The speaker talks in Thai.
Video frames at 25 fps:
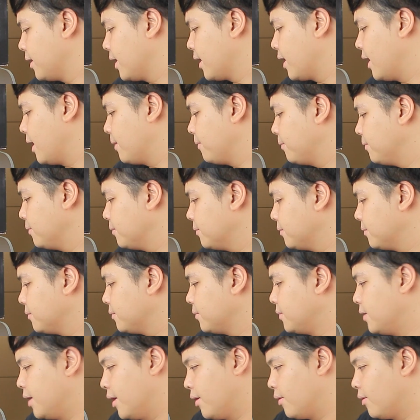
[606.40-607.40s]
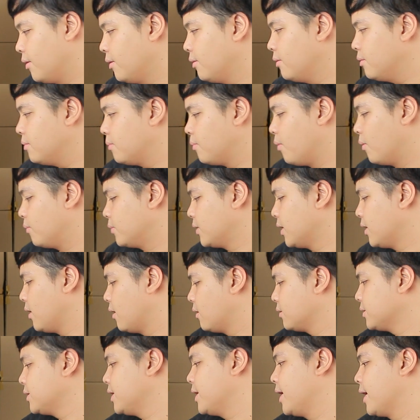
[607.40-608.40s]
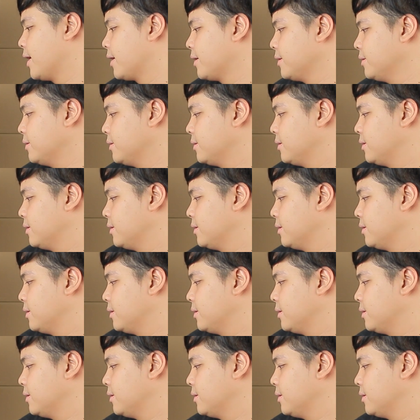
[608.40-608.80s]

นะครับเดี๋ยวผมจะลองเสียง